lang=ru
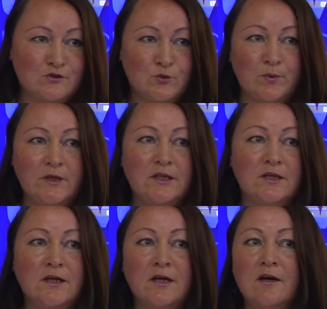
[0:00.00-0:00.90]

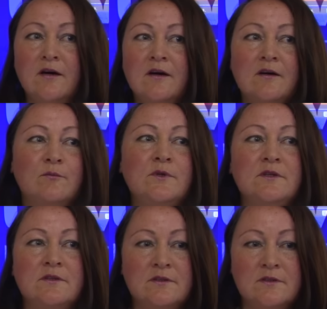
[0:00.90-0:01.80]
выступление –
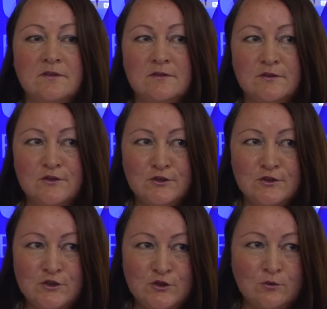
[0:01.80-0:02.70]
мы э,
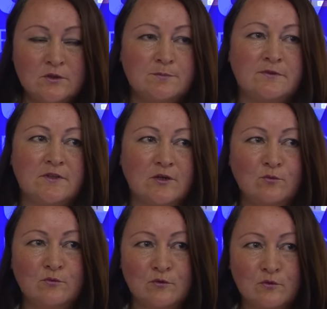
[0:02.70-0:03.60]
еще раз по
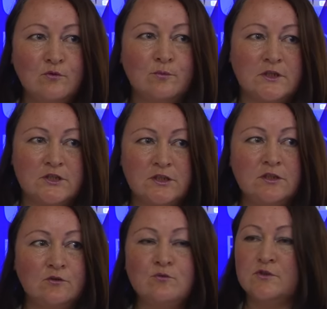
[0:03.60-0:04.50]
второму кругу
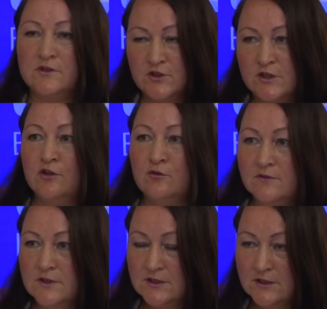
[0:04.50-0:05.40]
прошли, ну, уже читали
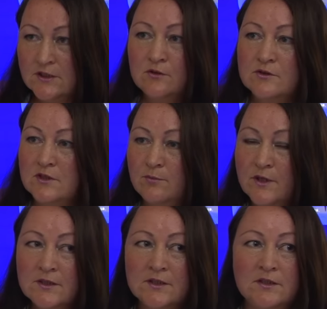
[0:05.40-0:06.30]
новые стихи, то есть
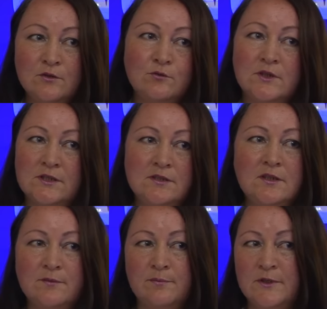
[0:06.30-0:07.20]
ребята не
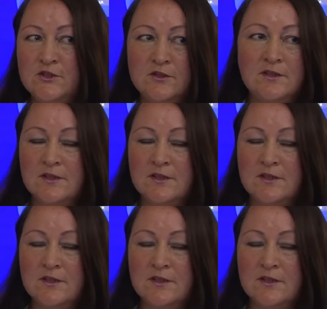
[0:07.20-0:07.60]
уходили почти до